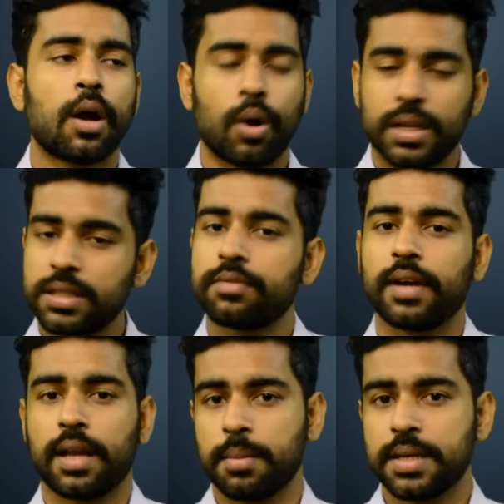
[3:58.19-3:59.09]
कॉलेजेस
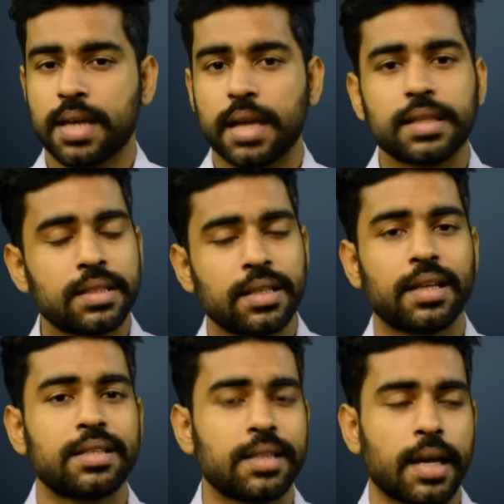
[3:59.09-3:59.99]
वगैरह में ये सारी चीज़ें
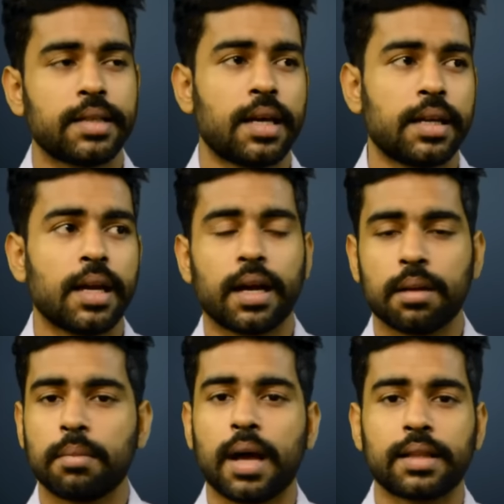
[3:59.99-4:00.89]
नहीं सिखाई जा रही अगर
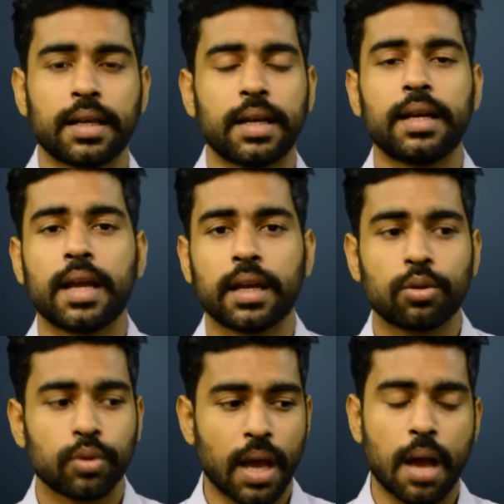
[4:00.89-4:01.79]
हम बात करें इंडिया की
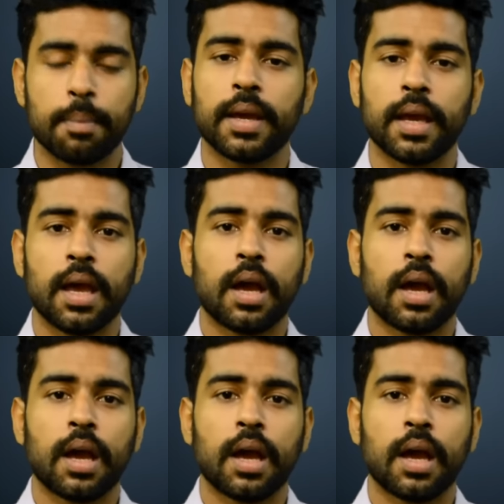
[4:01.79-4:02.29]
तो यहाँ पे